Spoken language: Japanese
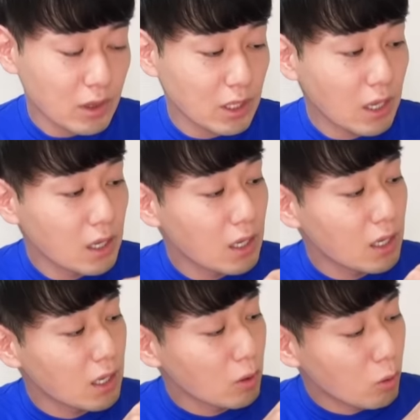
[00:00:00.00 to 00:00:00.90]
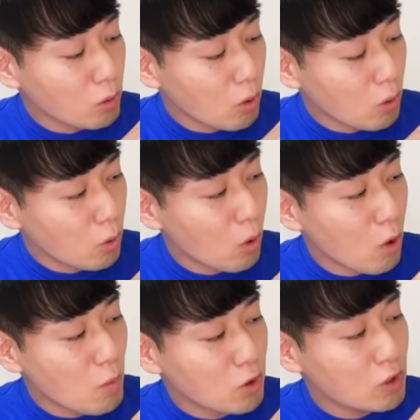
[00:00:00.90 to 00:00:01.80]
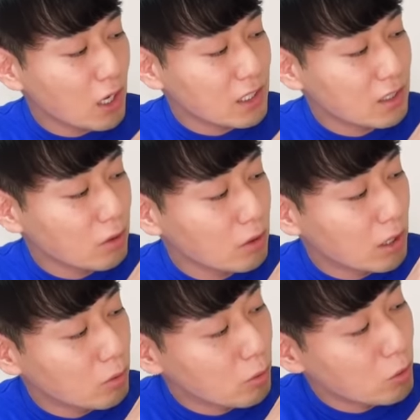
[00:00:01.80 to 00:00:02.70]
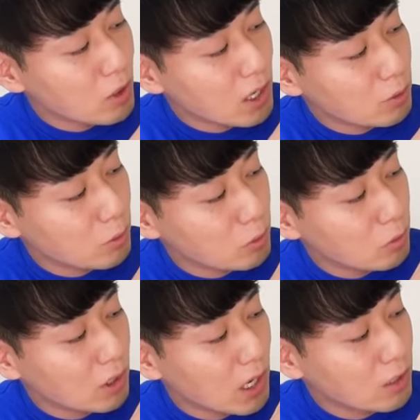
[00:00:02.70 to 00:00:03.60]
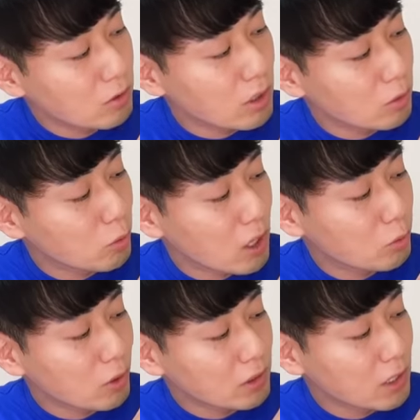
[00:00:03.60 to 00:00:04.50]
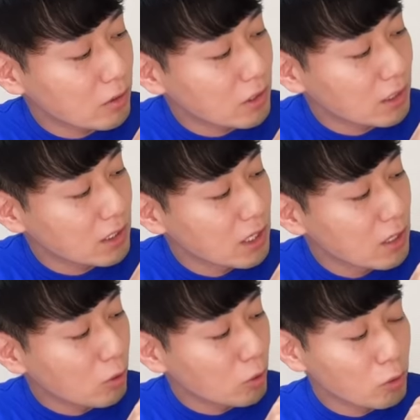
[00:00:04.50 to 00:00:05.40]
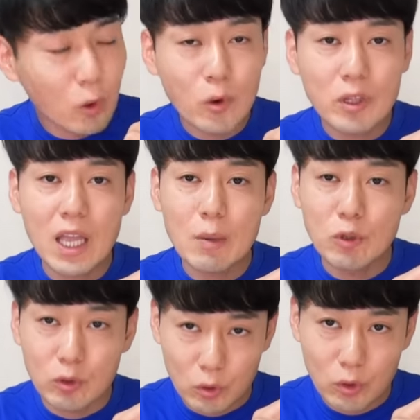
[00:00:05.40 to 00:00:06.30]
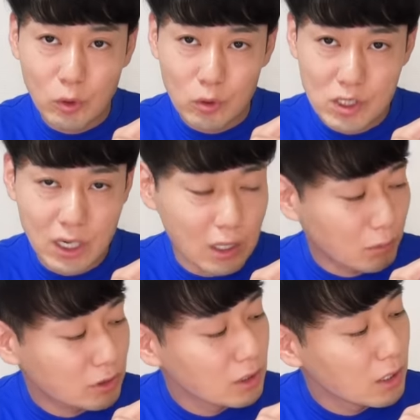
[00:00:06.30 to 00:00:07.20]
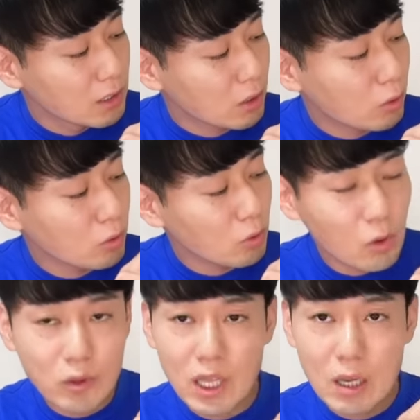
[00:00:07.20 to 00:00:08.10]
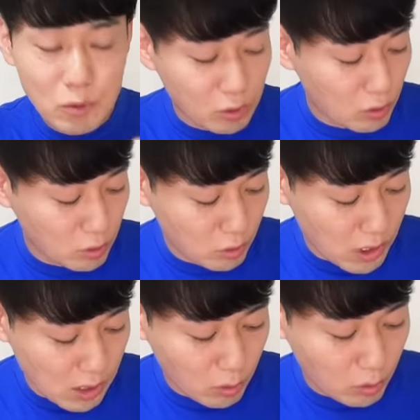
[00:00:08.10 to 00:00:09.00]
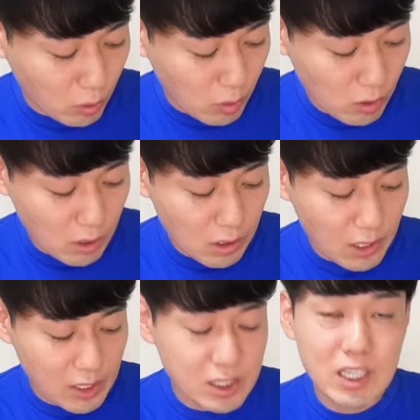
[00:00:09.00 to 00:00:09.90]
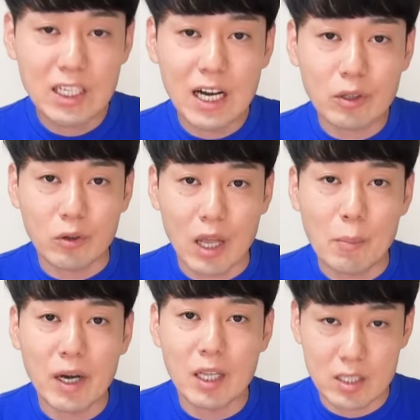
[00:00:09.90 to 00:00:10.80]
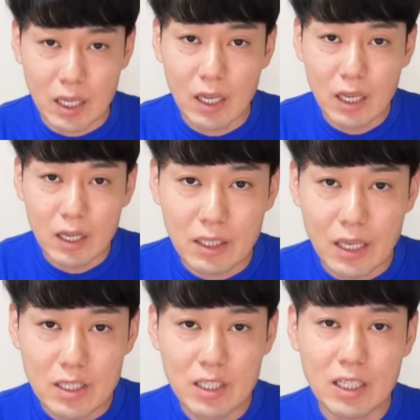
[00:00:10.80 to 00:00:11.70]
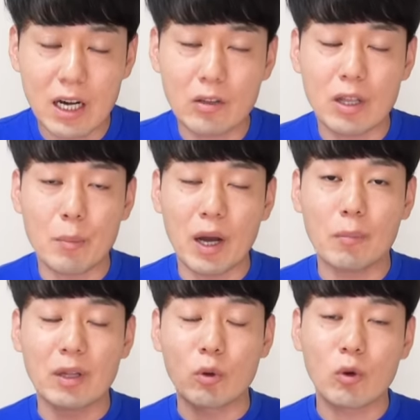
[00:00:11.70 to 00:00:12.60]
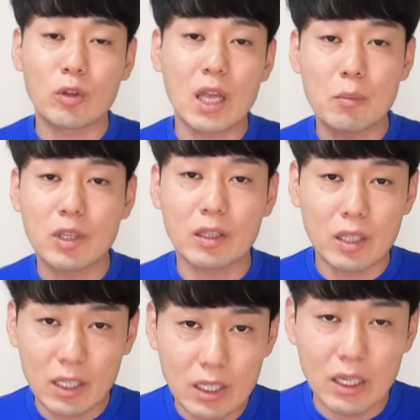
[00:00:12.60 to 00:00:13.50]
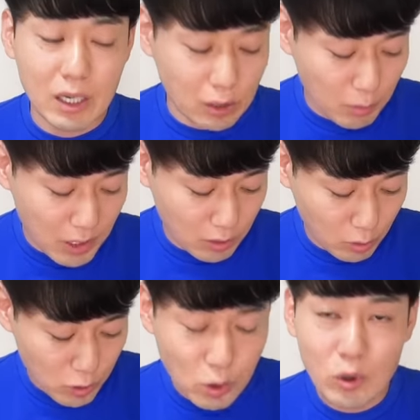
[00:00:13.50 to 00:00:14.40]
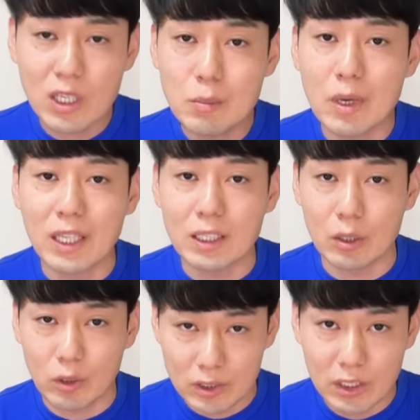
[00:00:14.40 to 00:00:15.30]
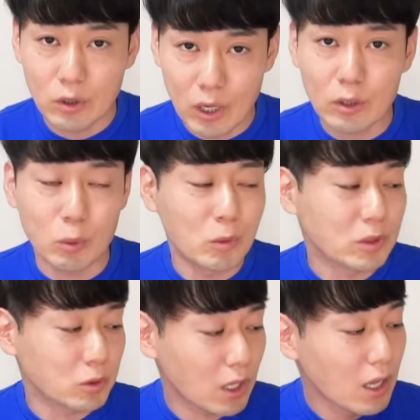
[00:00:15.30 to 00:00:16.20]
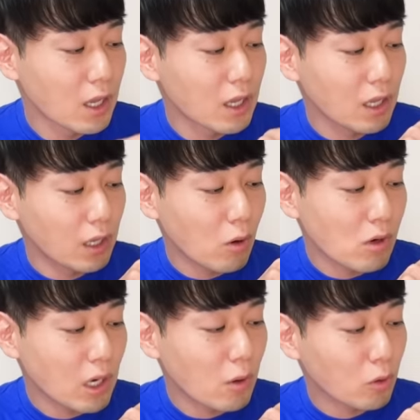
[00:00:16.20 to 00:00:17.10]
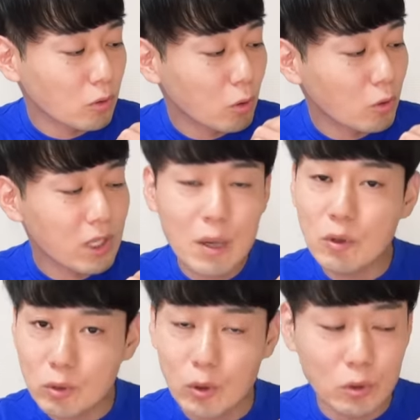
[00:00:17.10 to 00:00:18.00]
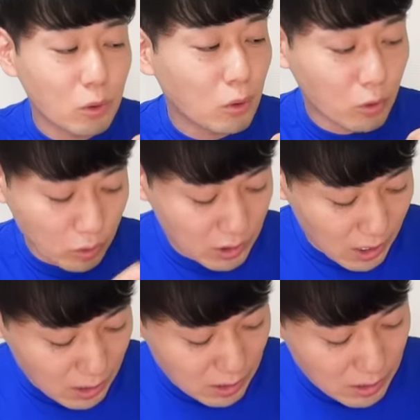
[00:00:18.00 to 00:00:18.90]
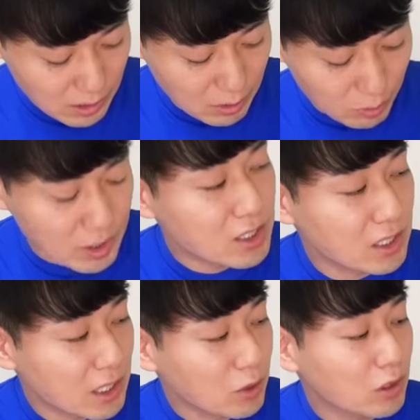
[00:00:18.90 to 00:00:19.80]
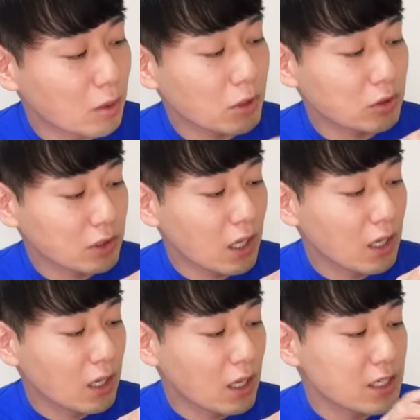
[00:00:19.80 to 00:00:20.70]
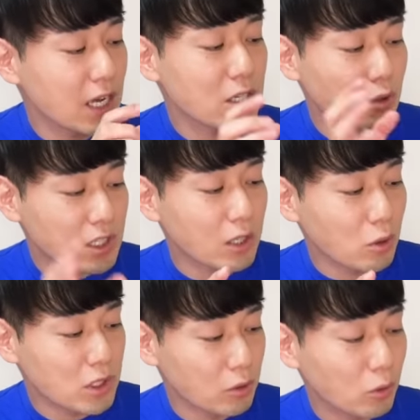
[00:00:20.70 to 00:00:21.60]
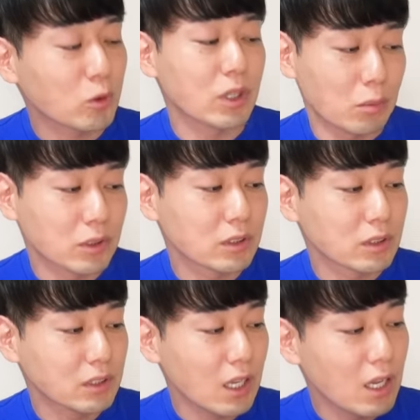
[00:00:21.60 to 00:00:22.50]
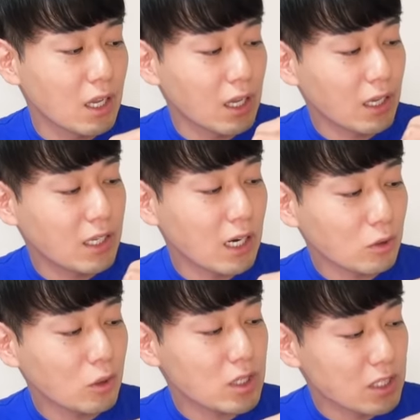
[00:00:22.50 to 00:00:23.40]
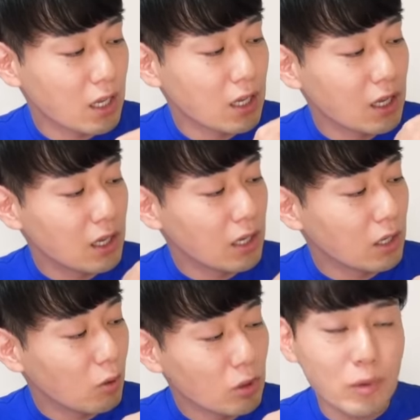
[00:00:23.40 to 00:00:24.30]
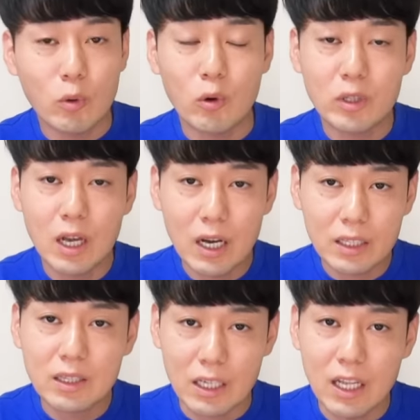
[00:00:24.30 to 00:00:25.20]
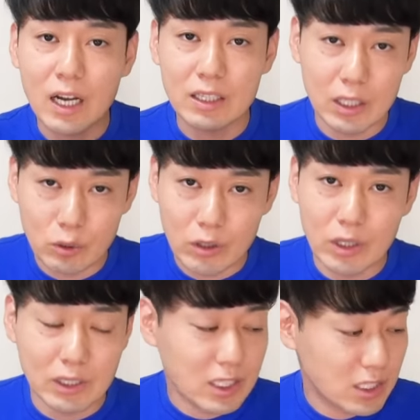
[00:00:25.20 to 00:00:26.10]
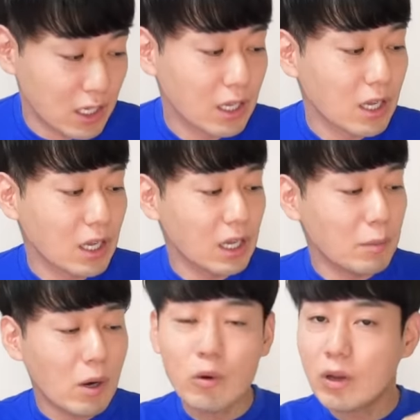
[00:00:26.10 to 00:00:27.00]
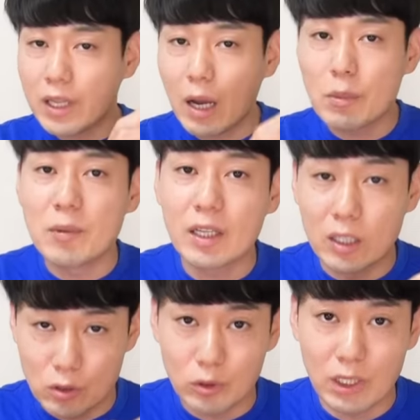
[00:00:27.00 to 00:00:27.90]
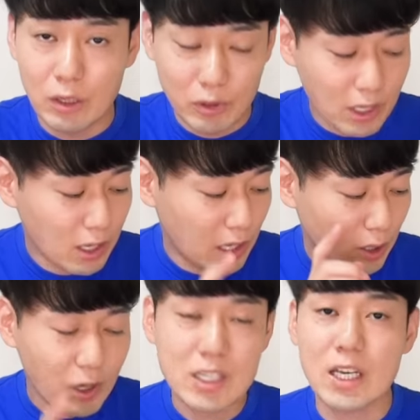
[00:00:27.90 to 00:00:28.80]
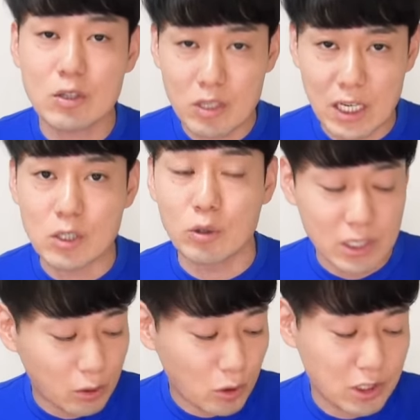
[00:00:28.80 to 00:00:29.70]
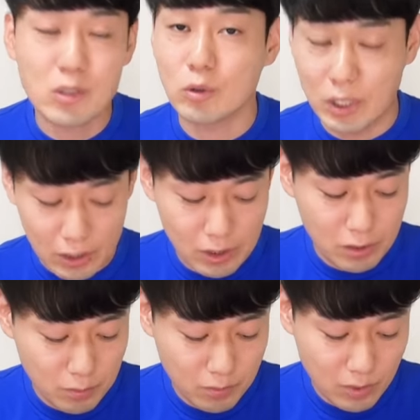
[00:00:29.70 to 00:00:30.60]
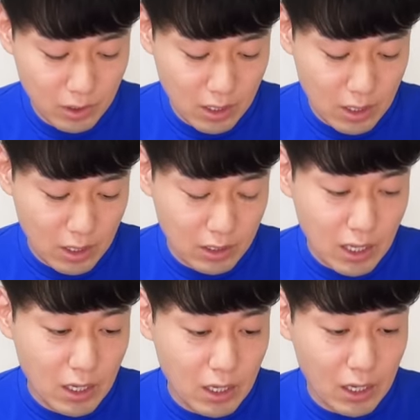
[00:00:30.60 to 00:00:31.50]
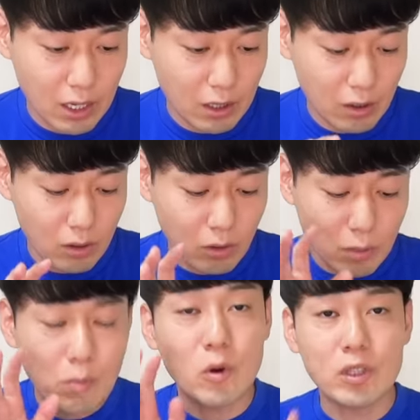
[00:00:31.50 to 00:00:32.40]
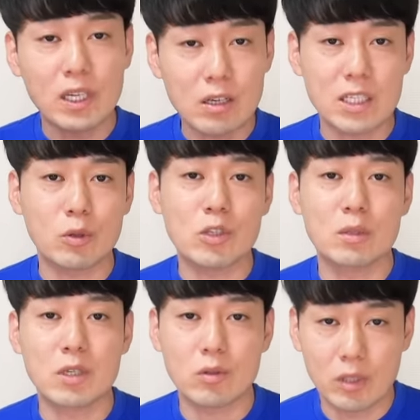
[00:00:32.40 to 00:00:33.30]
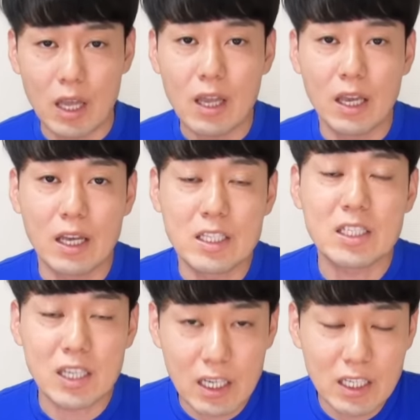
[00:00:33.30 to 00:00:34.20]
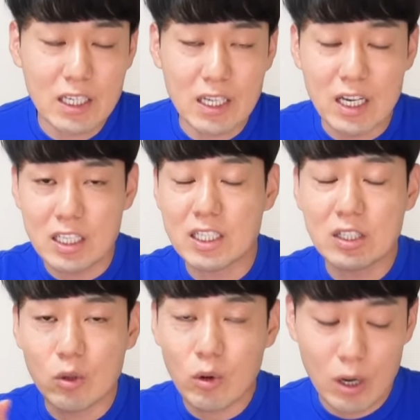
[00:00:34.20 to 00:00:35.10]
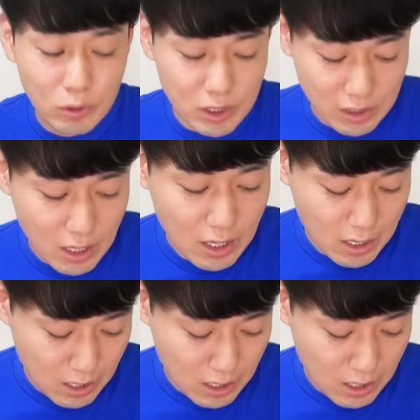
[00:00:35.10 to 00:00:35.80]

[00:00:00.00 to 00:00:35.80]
で、えー、この項目の中にあのこの iPhone とか iCloud ドライブとかってある中にこのノーネームという表示があります。でこのノーネームというのがこの エスディー カードの名前ですね。で エスディー カードの名前がまあノーネームだったり、えーとまあこの商品名だったりとかですね、いろいろあると思いますので、えー、今回はこのノーネームというところが、えー、この エスディー カードになりますので、えー、正常に作動しているということになります。で、えー、開くとですね、えー、ここにまあフォルダーがあったりなかったりとかいう形で、えー、まあこれは中身見れている状態なので、えー、これは正常に作動している状態です。で、えー、これ問題なく作動してますので、えー、実際に写真動画をですね、